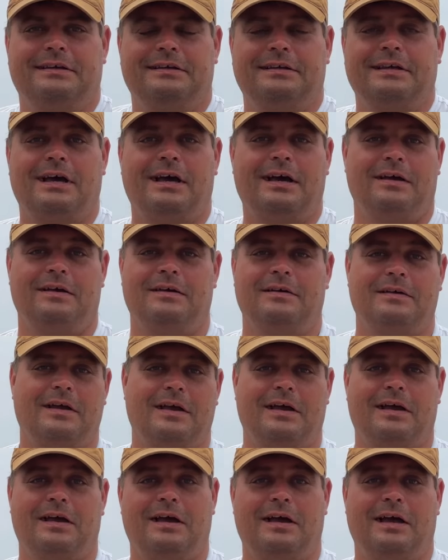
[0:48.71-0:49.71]
Ja,
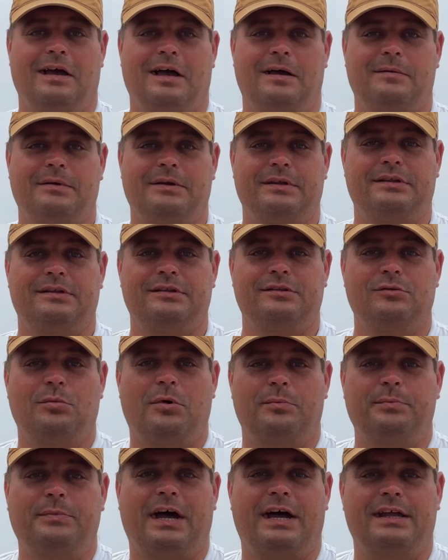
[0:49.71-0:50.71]
aber ist es
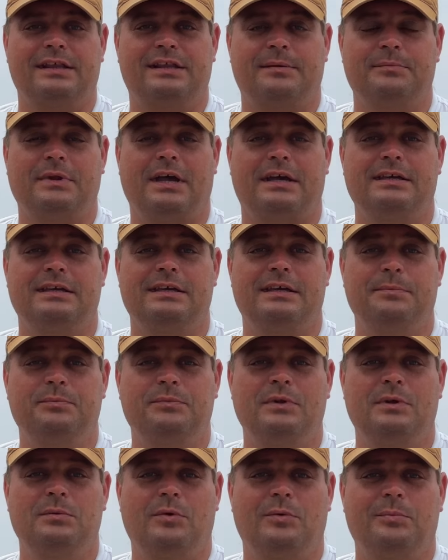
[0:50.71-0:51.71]
überhaupt ratsam, nach
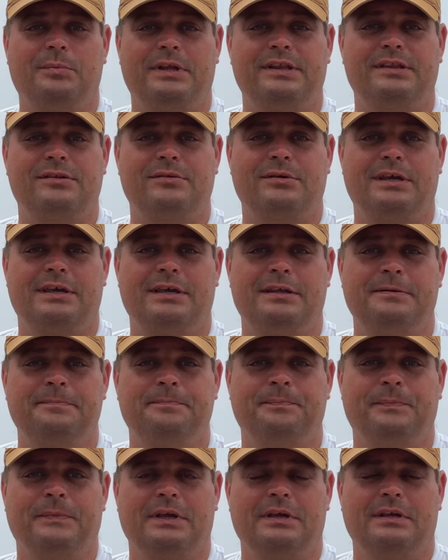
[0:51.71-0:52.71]
Ägypten im Moment zu gehen?
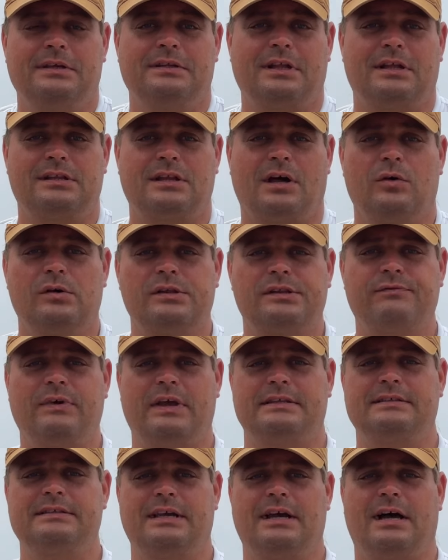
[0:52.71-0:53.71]
Das
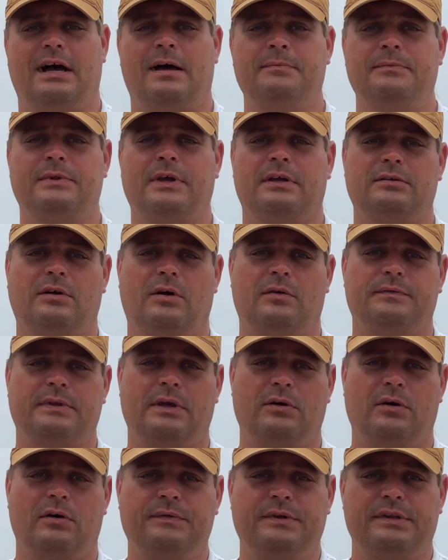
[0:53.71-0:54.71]
Auswärtige Amt hat auf
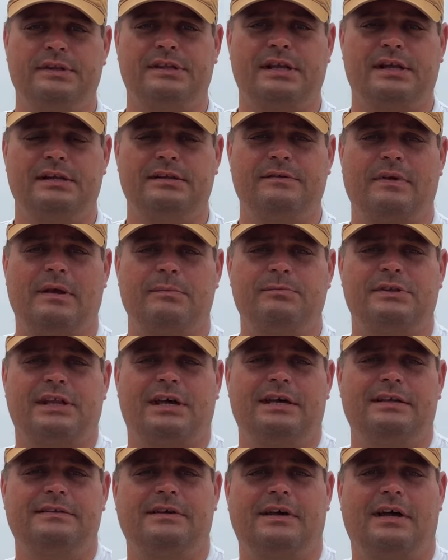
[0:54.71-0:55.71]
der offiziellen
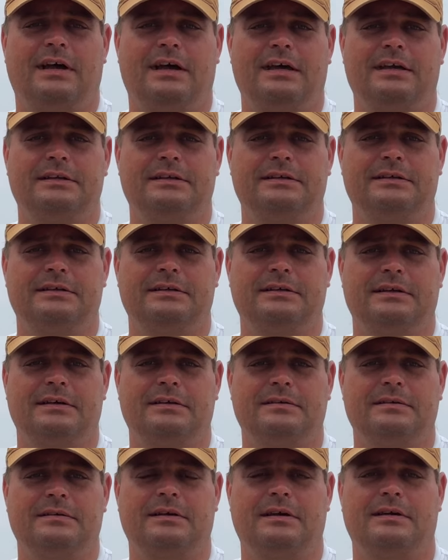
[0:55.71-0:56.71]
Webseite eine
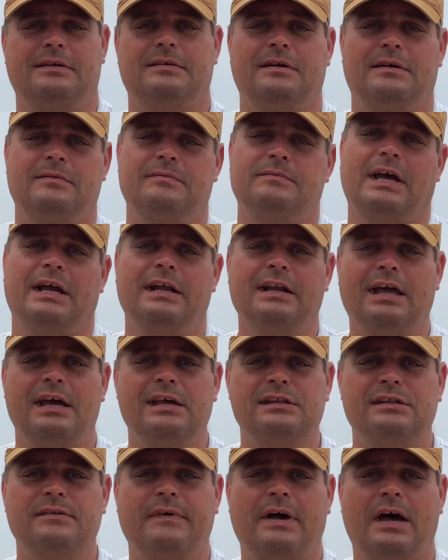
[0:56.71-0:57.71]
äh,
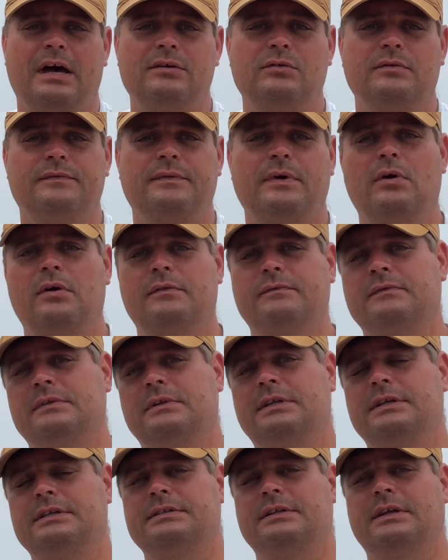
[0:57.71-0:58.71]
Teilreisewarnung
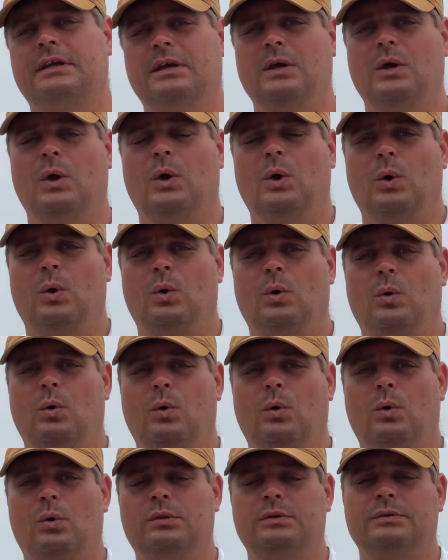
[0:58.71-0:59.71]
veröffentlicht
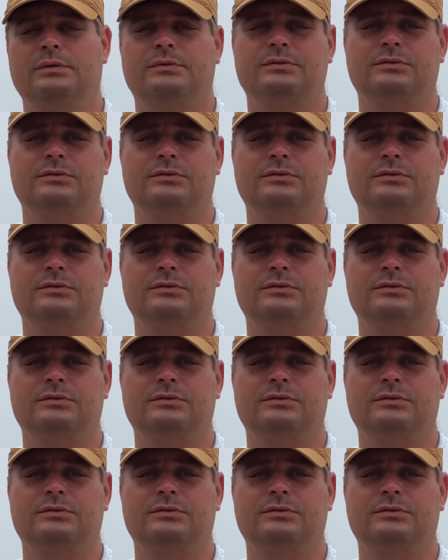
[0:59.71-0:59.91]
und